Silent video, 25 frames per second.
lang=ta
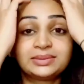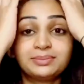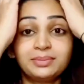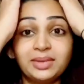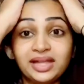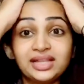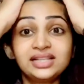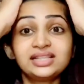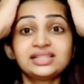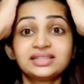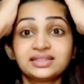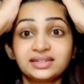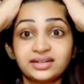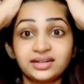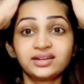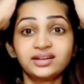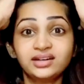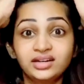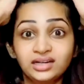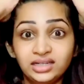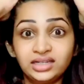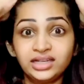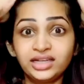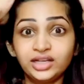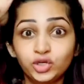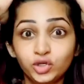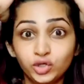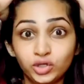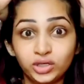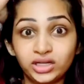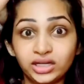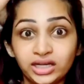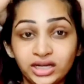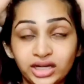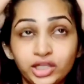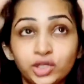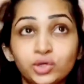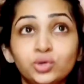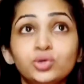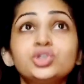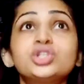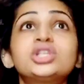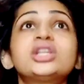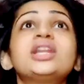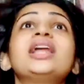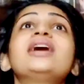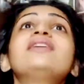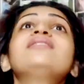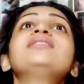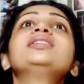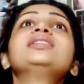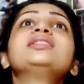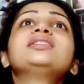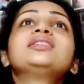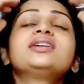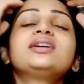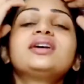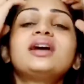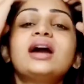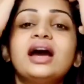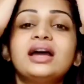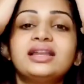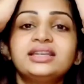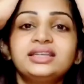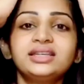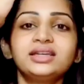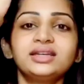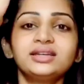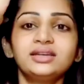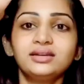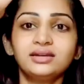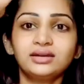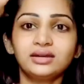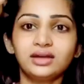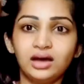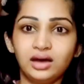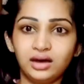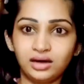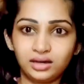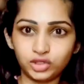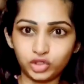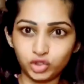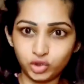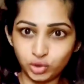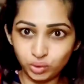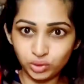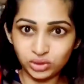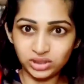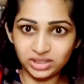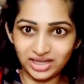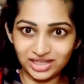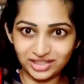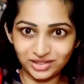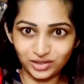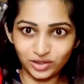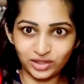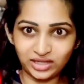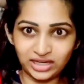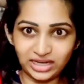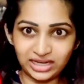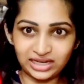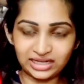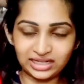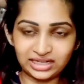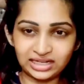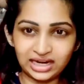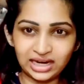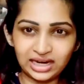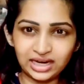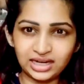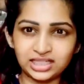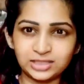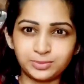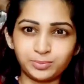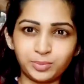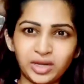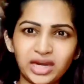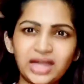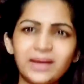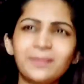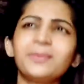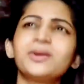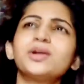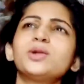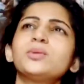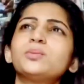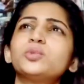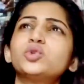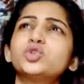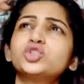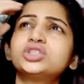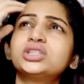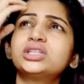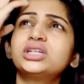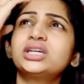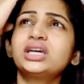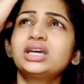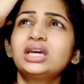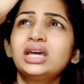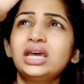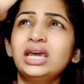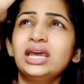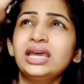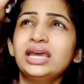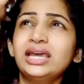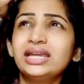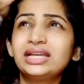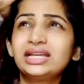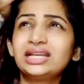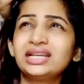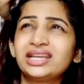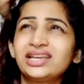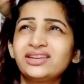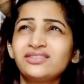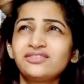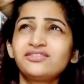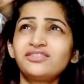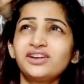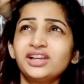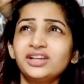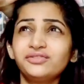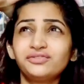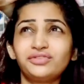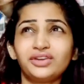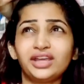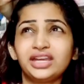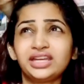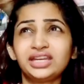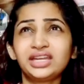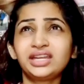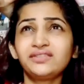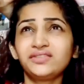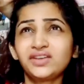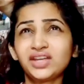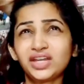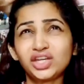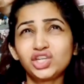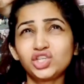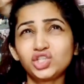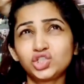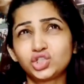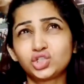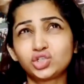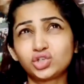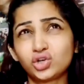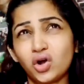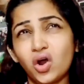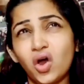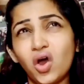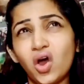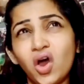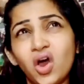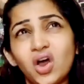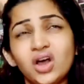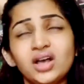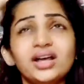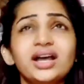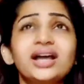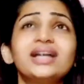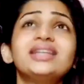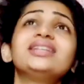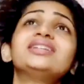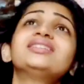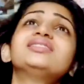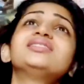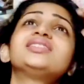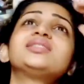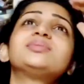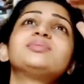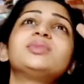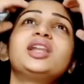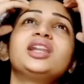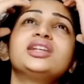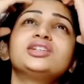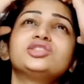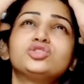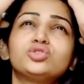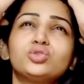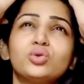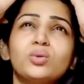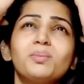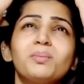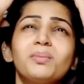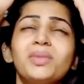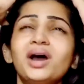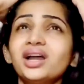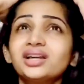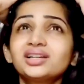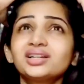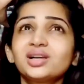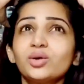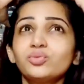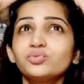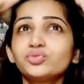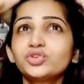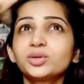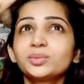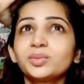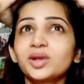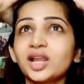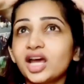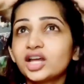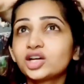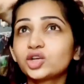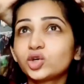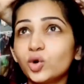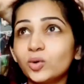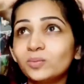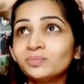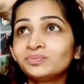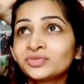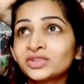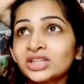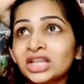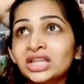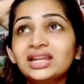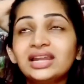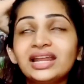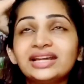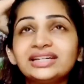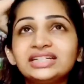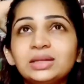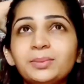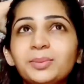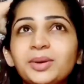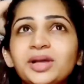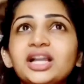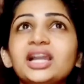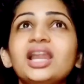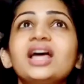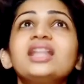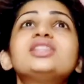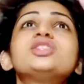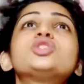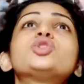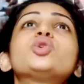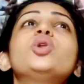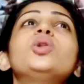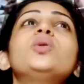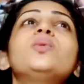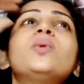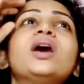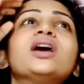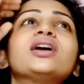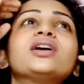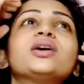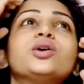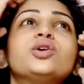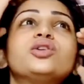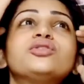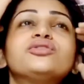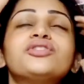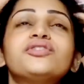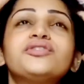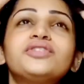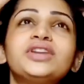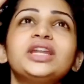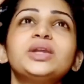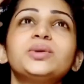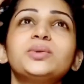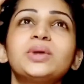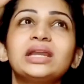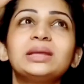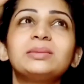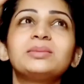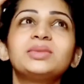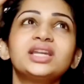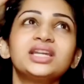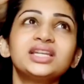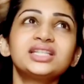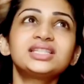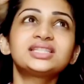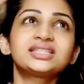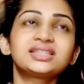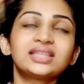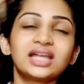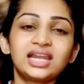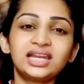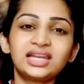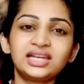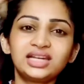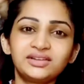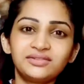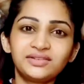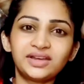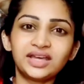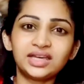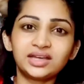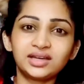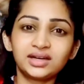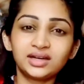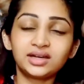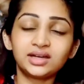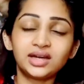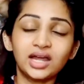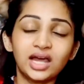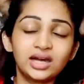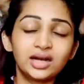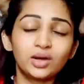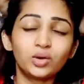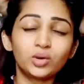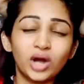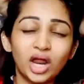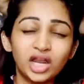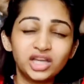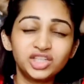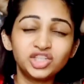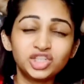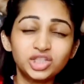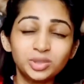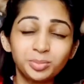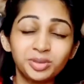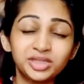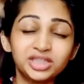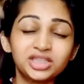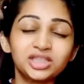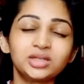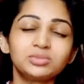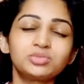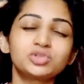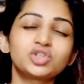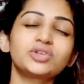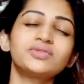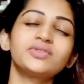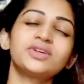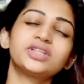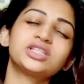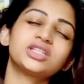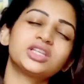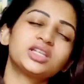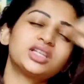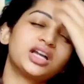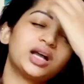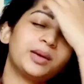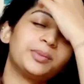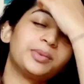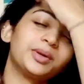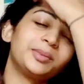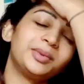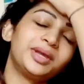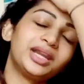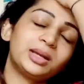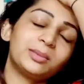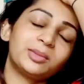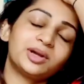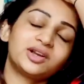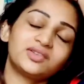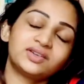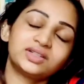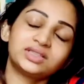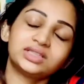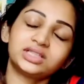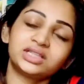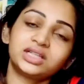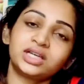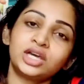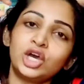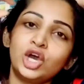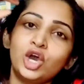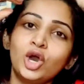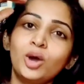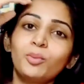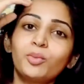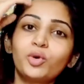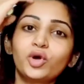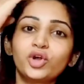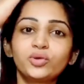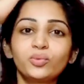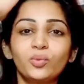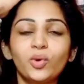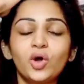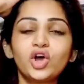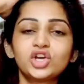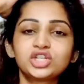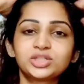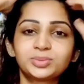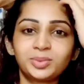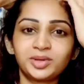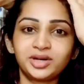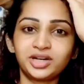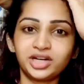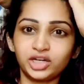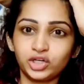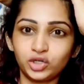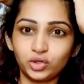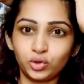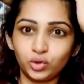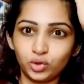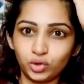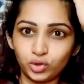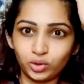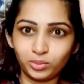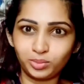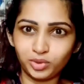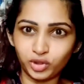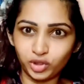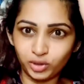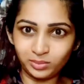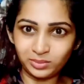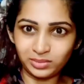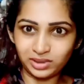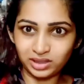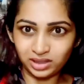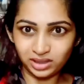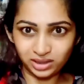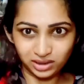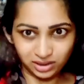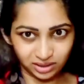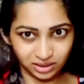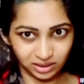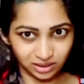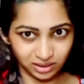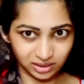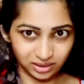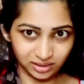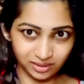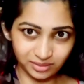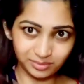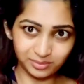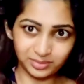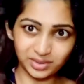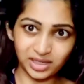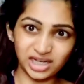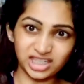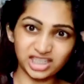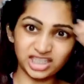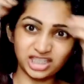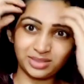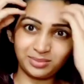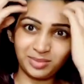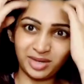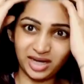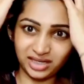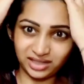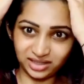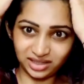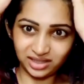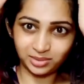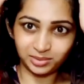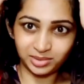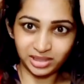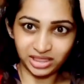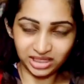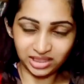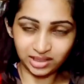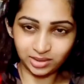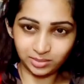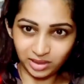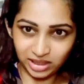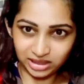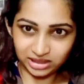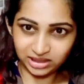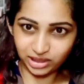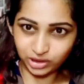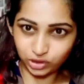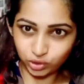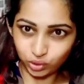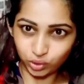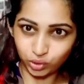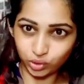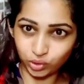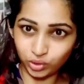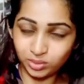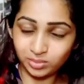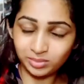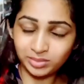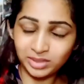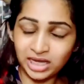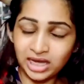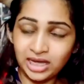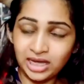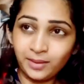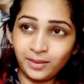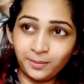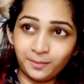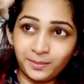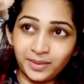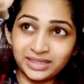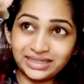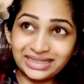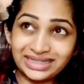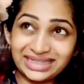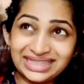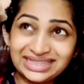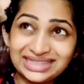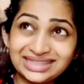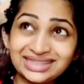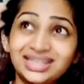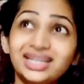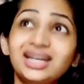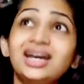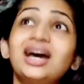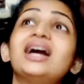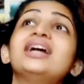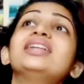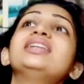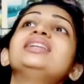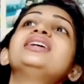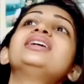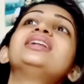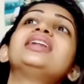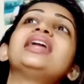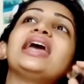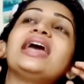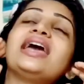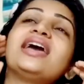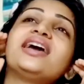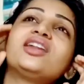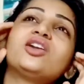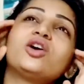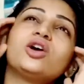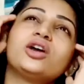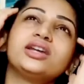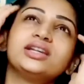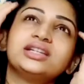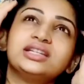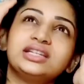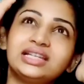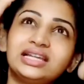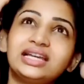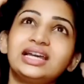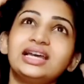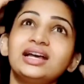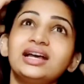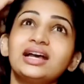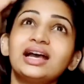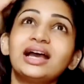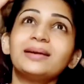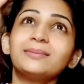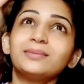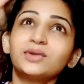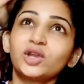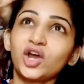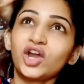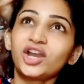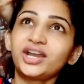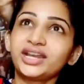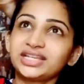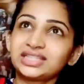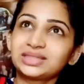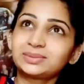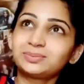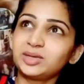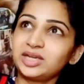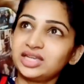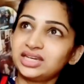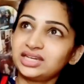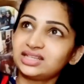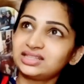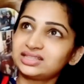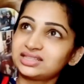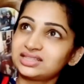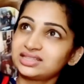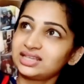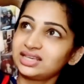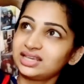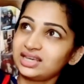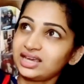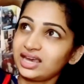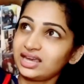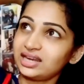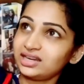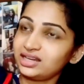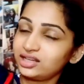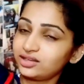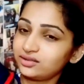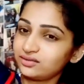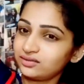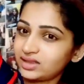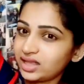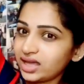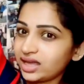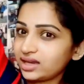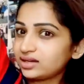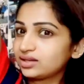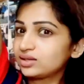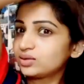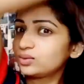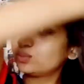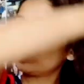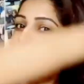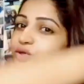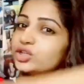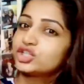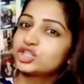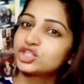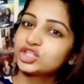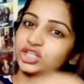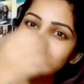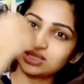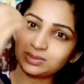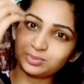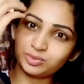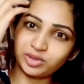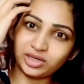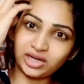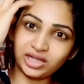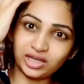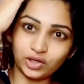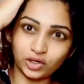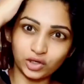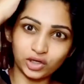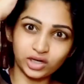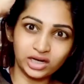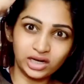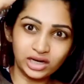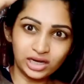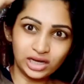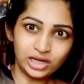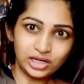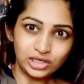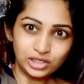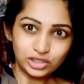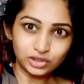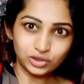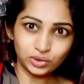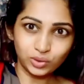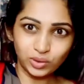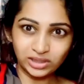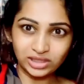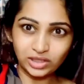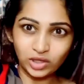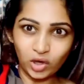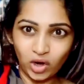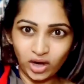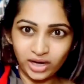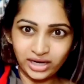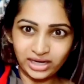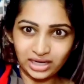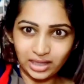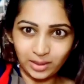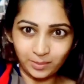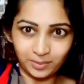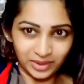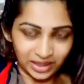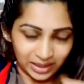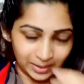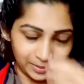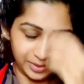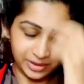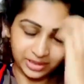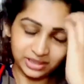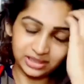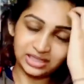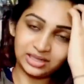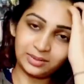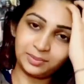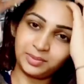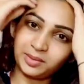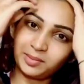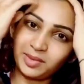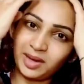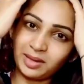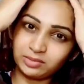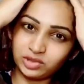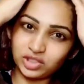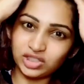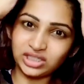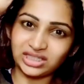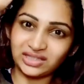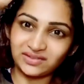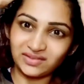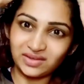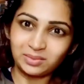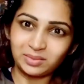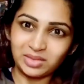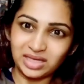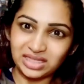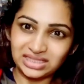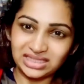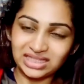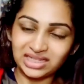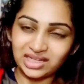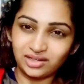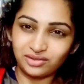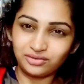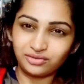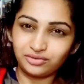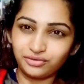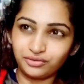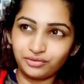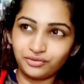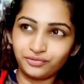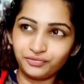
ஸ்மெல்ஸ் ரியலி குட்டுங்க யூஸ்வலாக வந்து அனியன் ஜூஸ் uh, நான் சொன்னேன் இல்லைங்களா நான் ஸ்ப்ரே பண்ணும்போது இட் கிவ் அன் வெரி வெரி ஸ்ட்ராங் அனியன் ஸ்மெல் அது ரொம்ப அன்கம்ஃபர்டபுளாக இருக்கும் லைக் டிப்பிக்கலாக அது சொல்லுவாங்க ஒரு ஃபிஃப்டீன் டுவெண்ட்டி மினிட்ஸ் தலையில் வைங்க ஆனால் ஒரு அஞ்சு பத்து நிமிஷம் வச்சதுக்கப்புறமே நமக்கு வந்து போய் வாஷ் பண்ணிடணும் ரொம்ப ரொம்ப um, கஷ்டமாக இருக்குது அப்படிங்கிற மாதிரி தோணும் பட் இந்த அனியன் ஹேர் ஆயிலில் ஐ எம் நாட் எக்ஸ்பீரியன்சிங் எனி ஆஃப் தட் விச் இஸ் வெரி குட் ஸோ அந்த ஆயில் அப்ளை பண்ணதுக்கப்புறமா ஐம் ஜஸ்ட் கிவிங் மை செல்ஃப்